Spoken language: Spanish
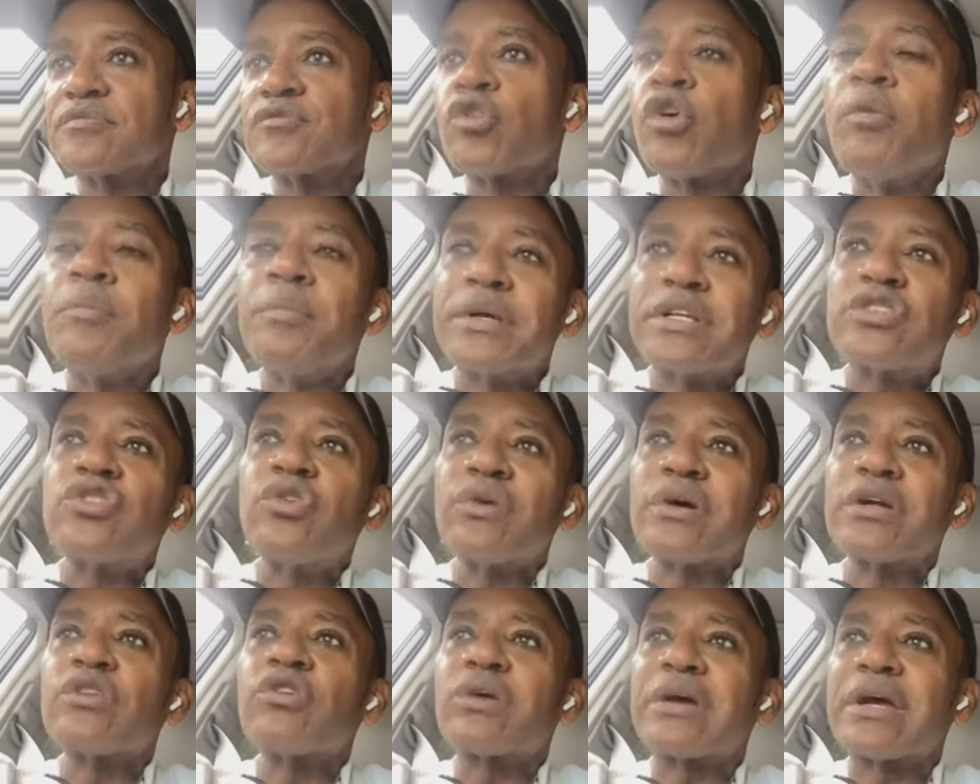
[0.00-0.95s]

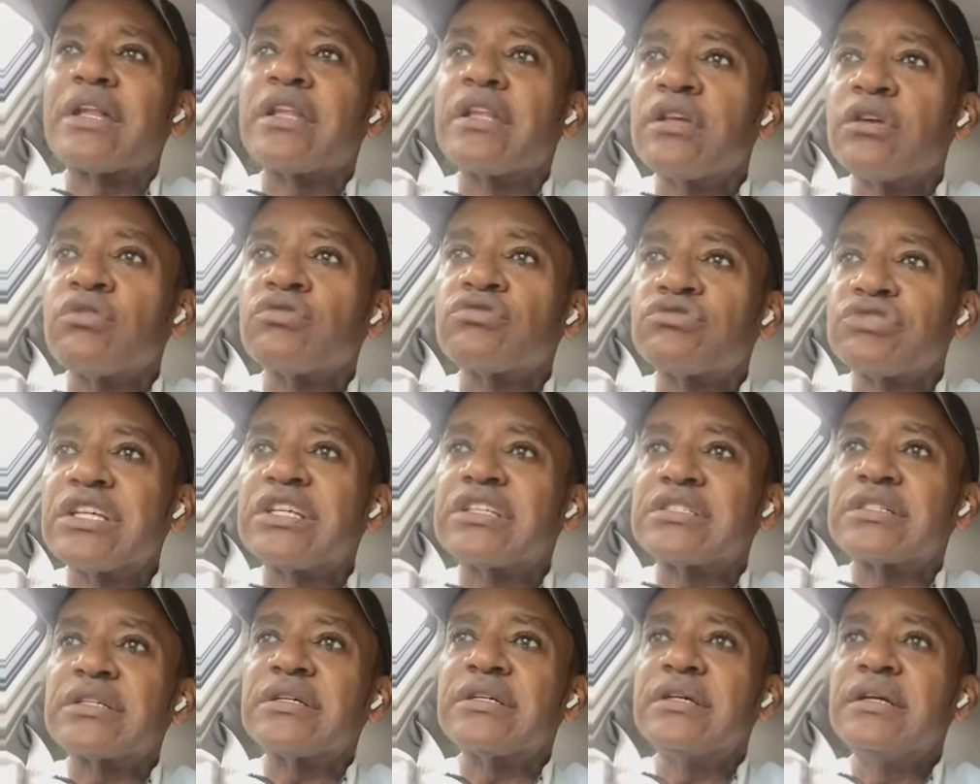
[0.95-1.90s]
Convicción en lo que Dios
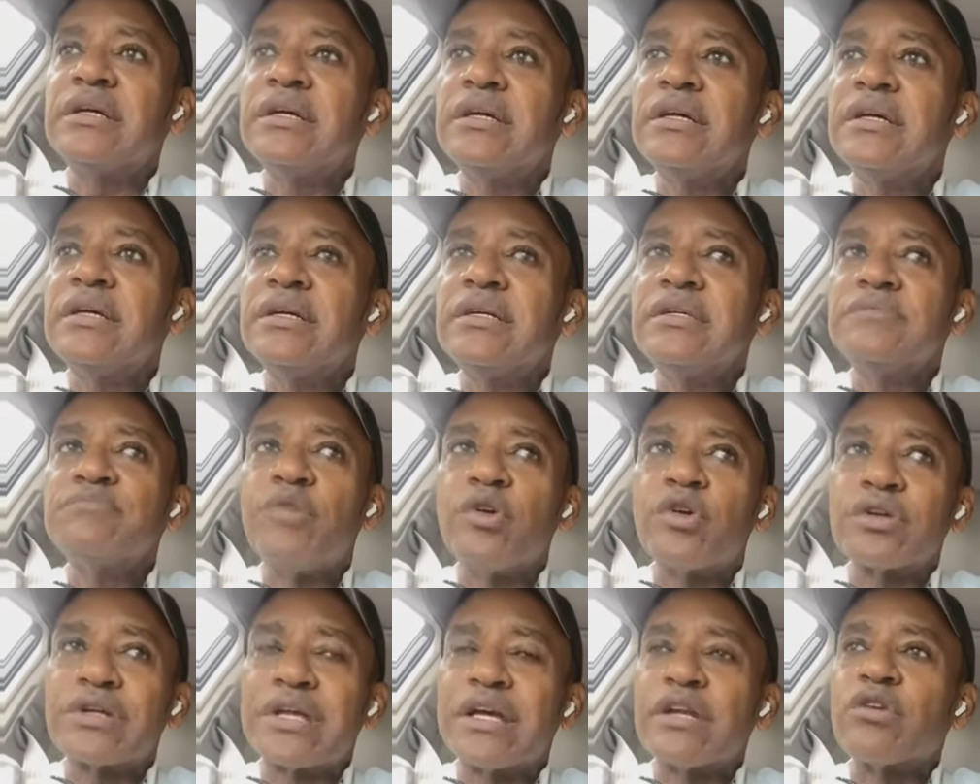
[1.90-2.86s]
dice.
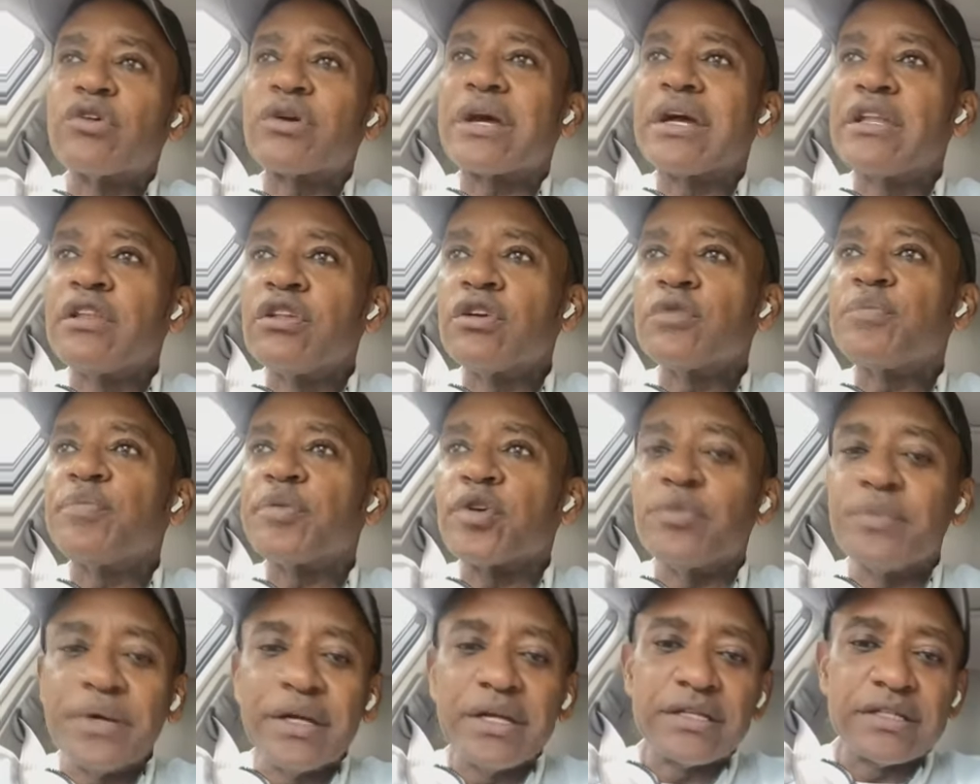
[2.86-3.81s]
Porque lo que Dios
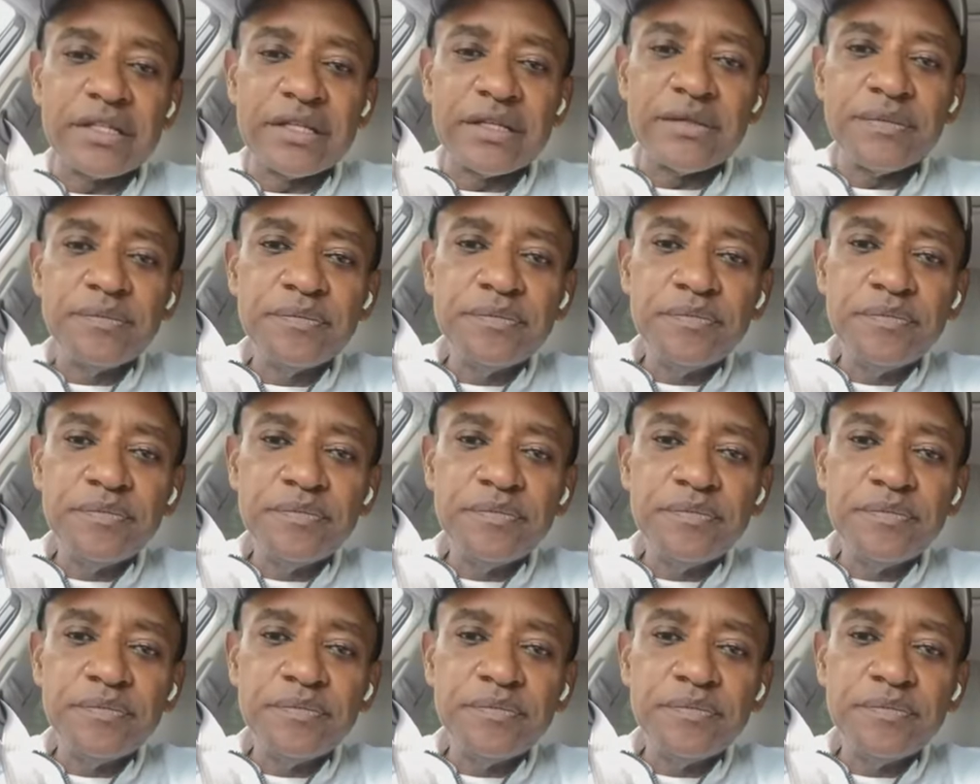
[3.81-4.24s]
promete,